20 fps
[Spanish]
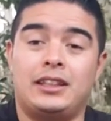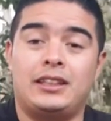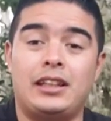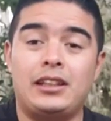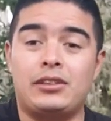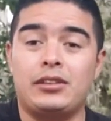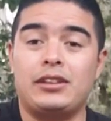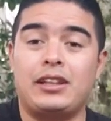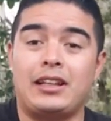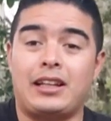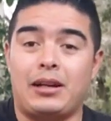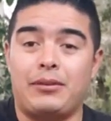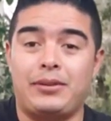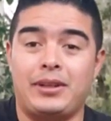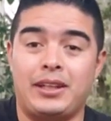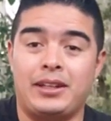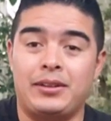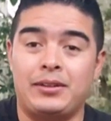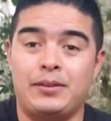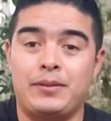dentro del
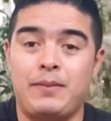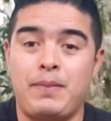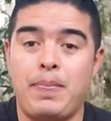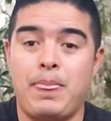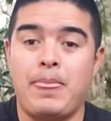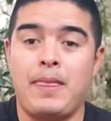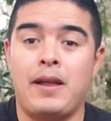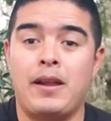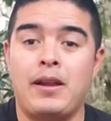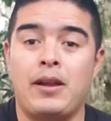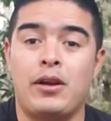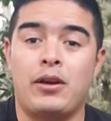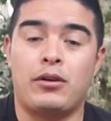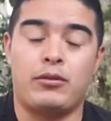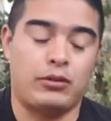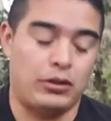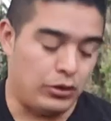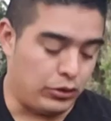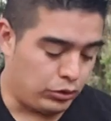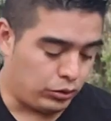Kabir,
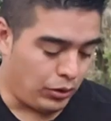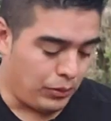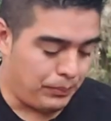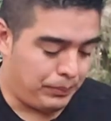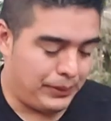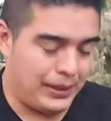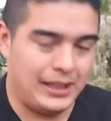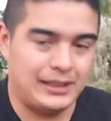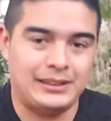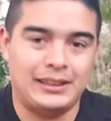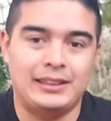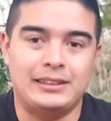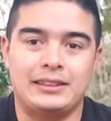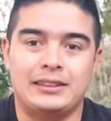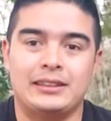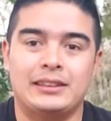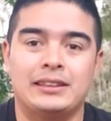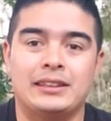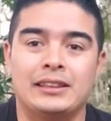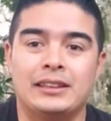cuando tú empiezas,
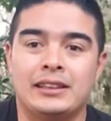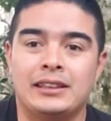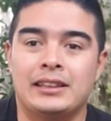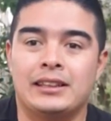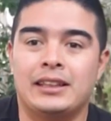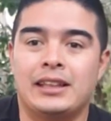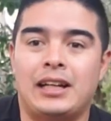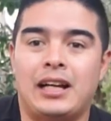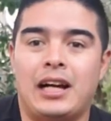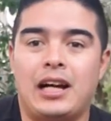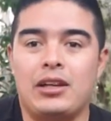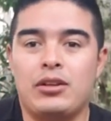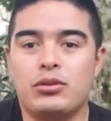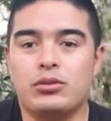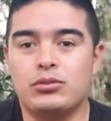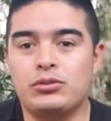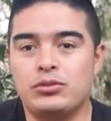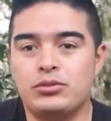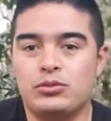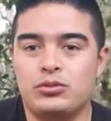hay
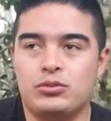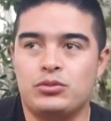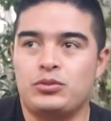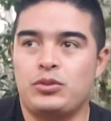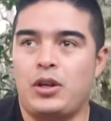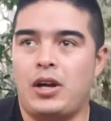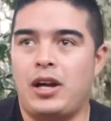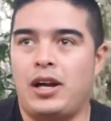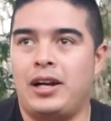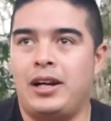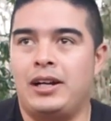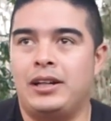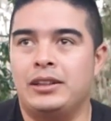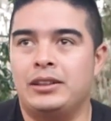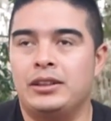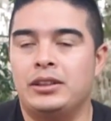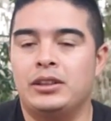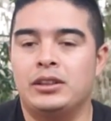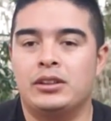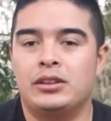ah,
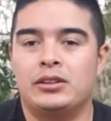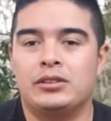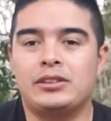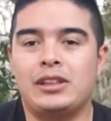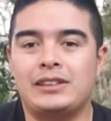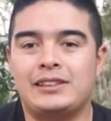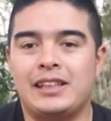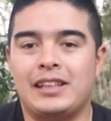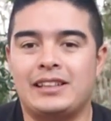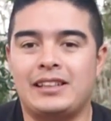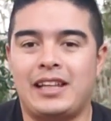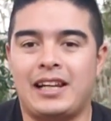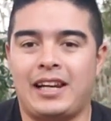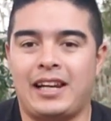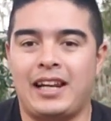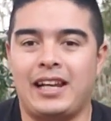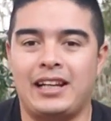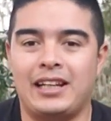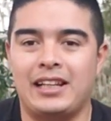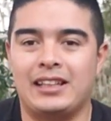unas ciertas
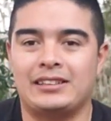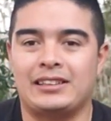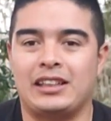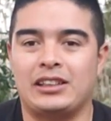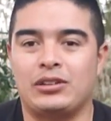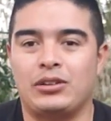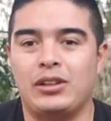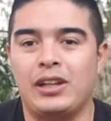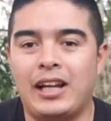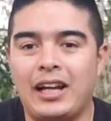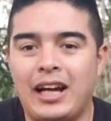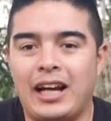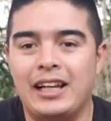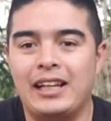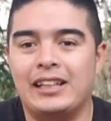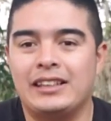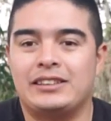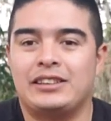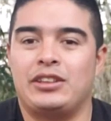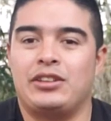reglas que son
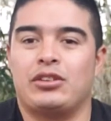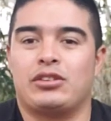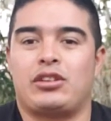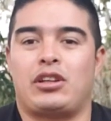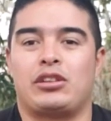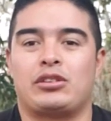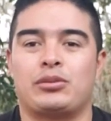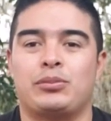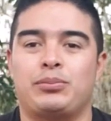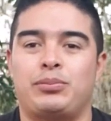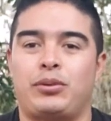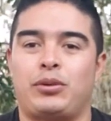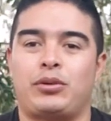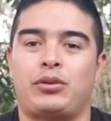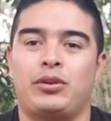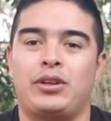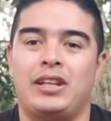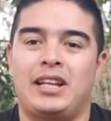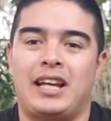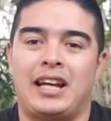legales y otras un
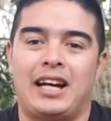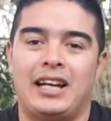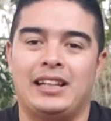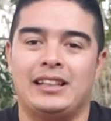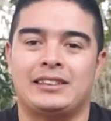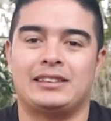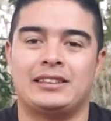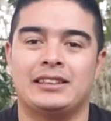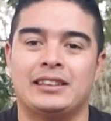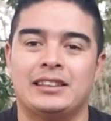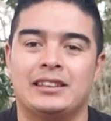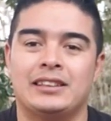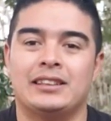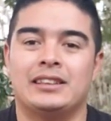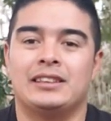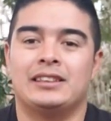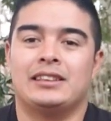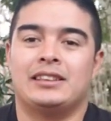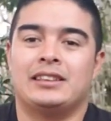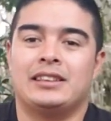poco ilegales.
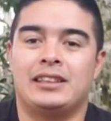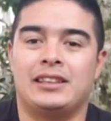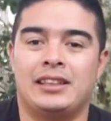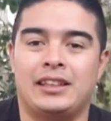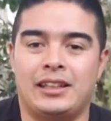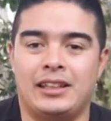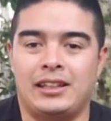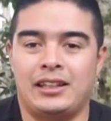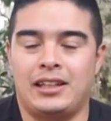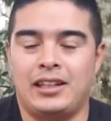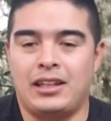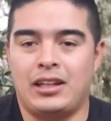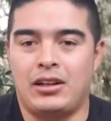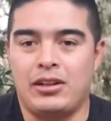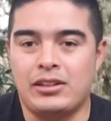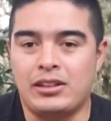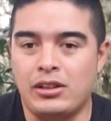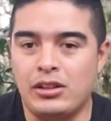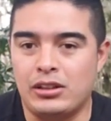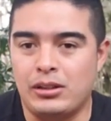Eh,
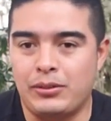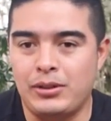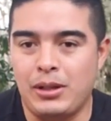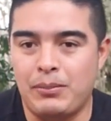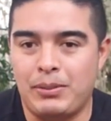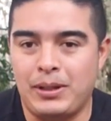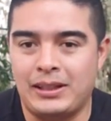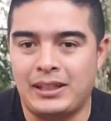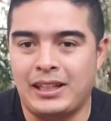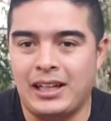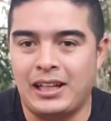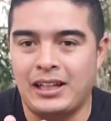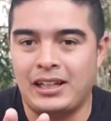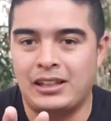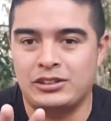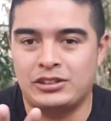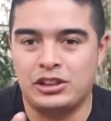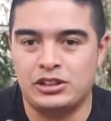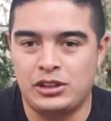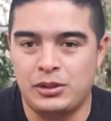ahorita yo te voy a platicar
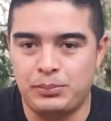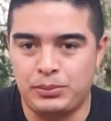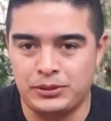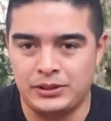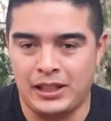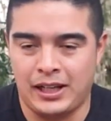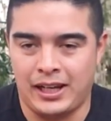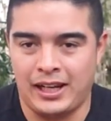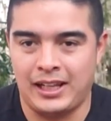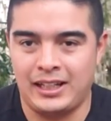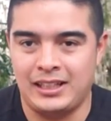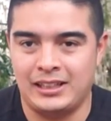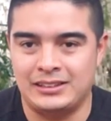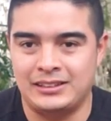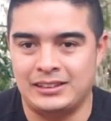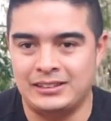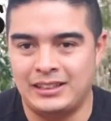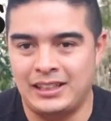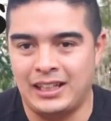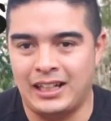los dos tipos de reglas,
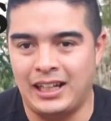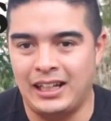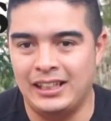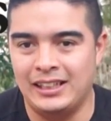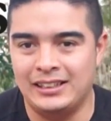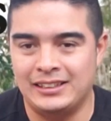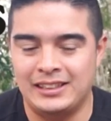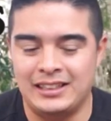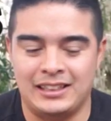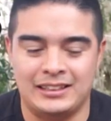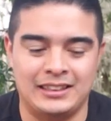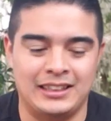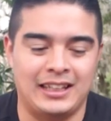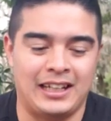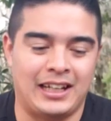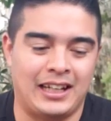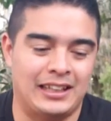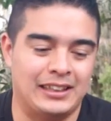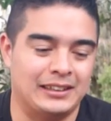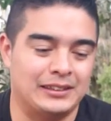las legales y las
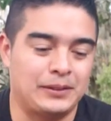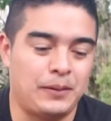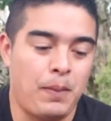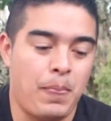ilegales.